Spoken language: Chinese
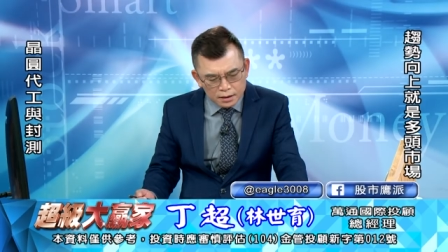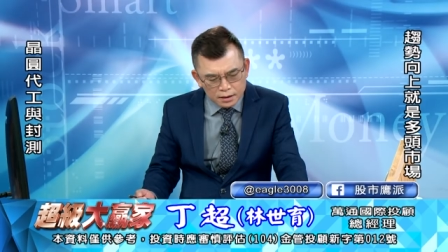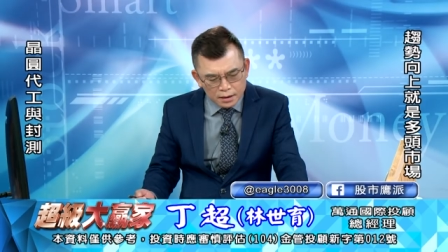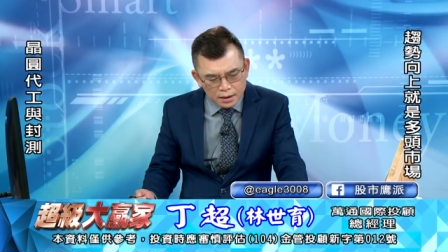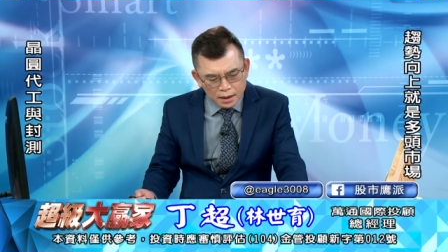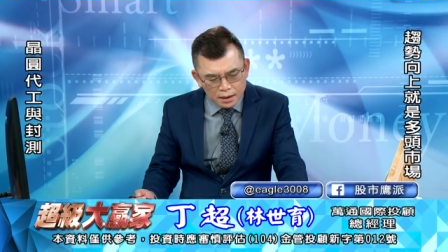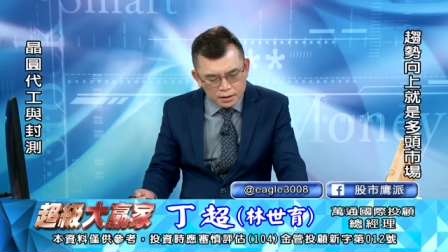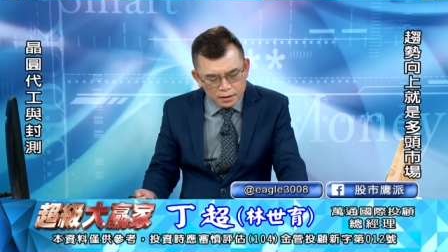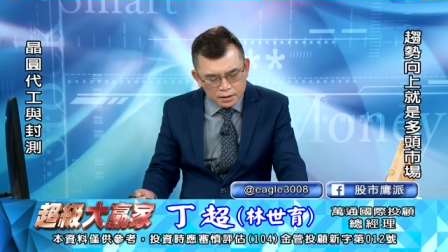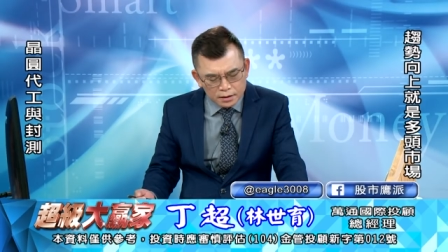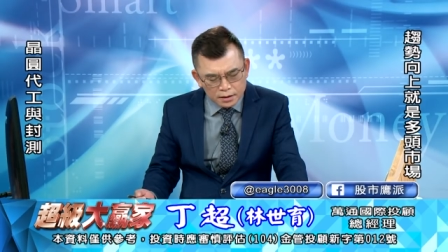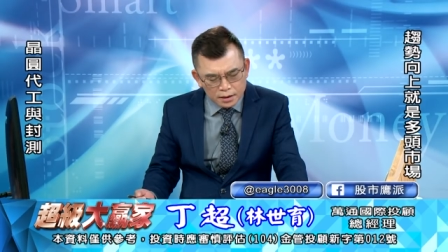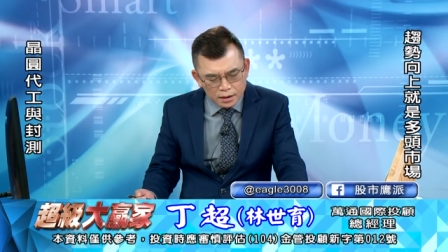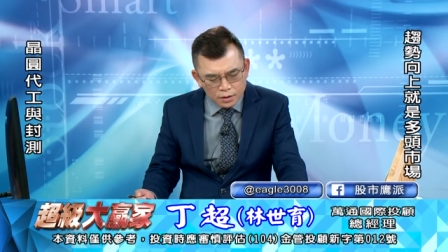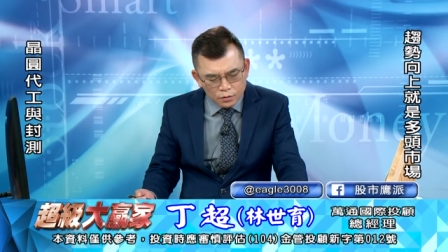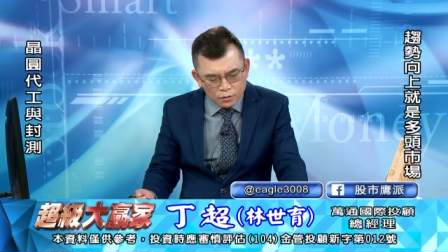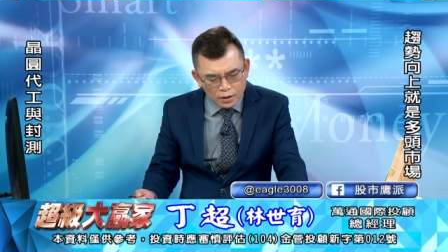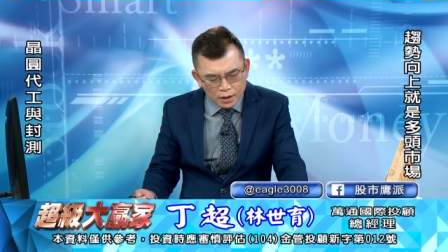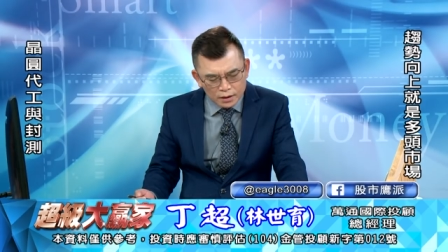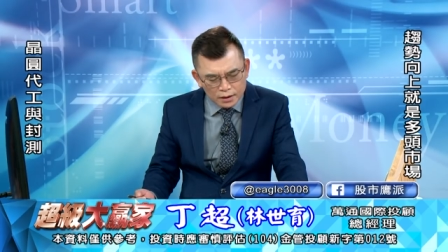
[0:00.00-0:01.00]
那日
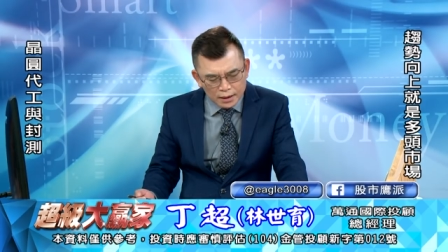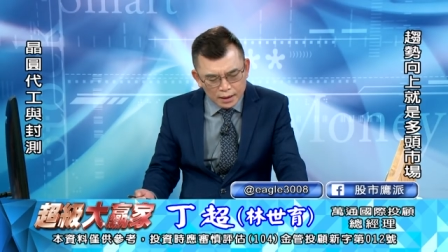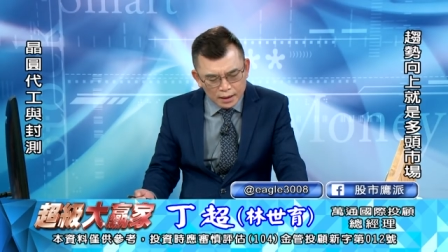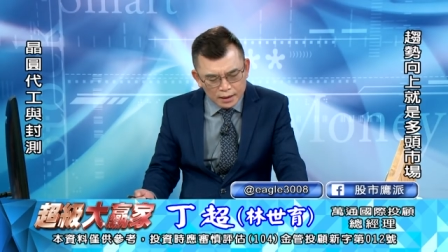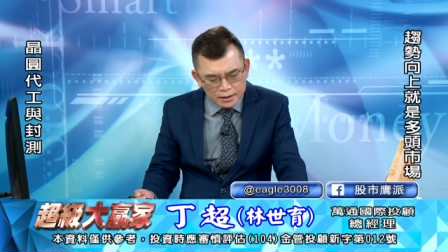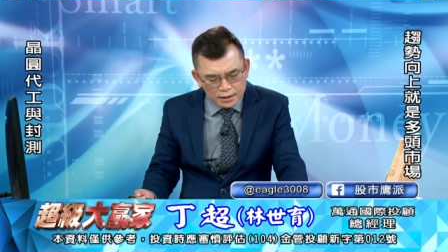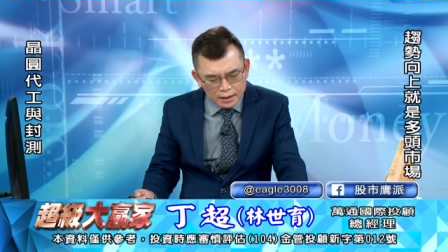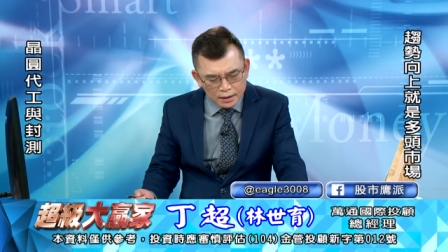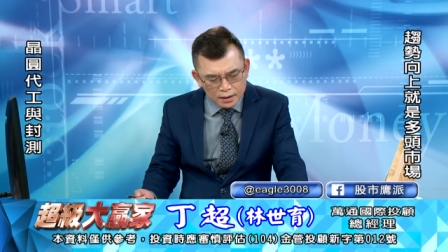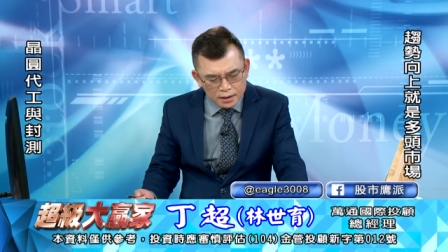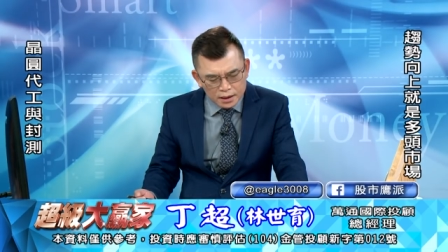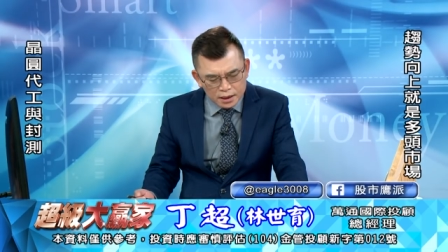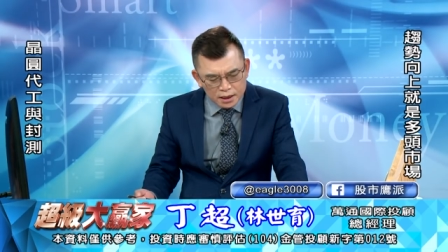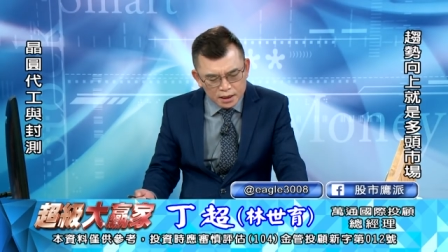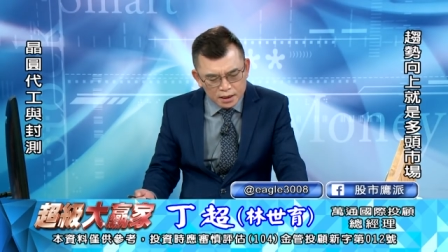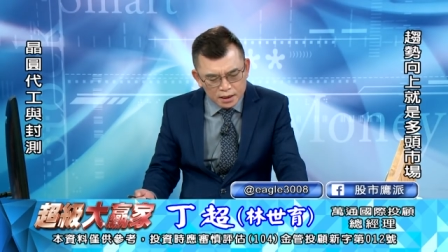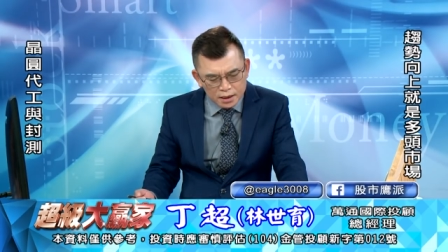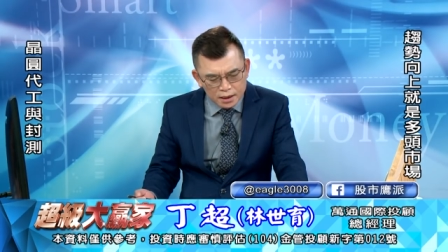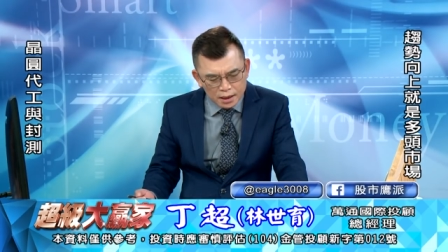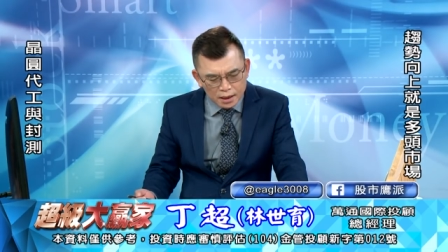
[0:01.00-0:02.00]
月光大概涨了
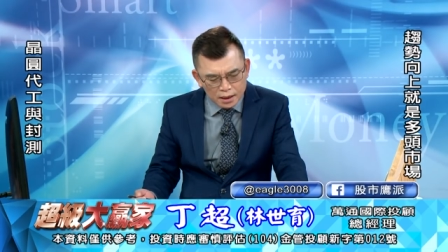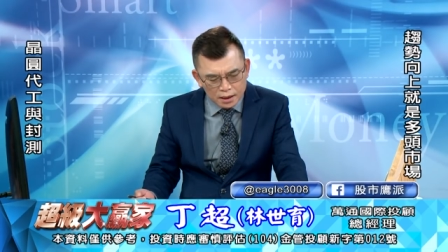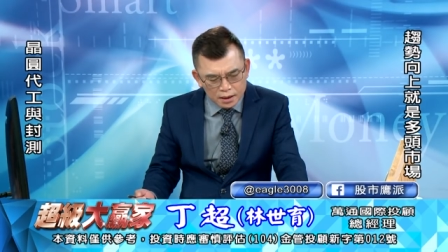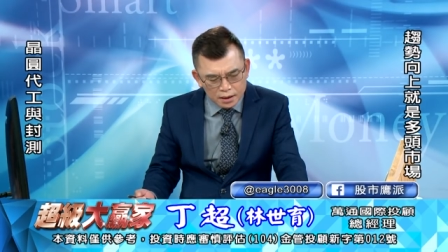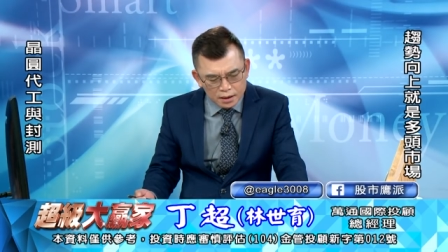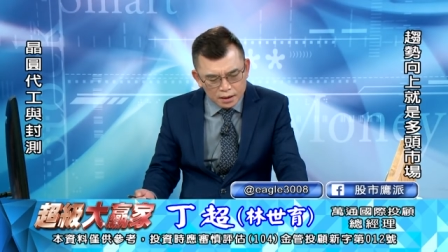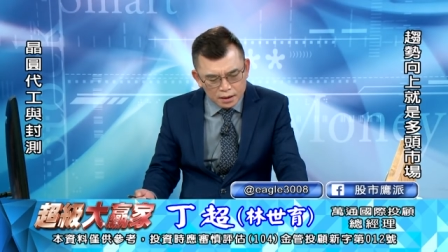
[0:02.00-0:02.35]
七点，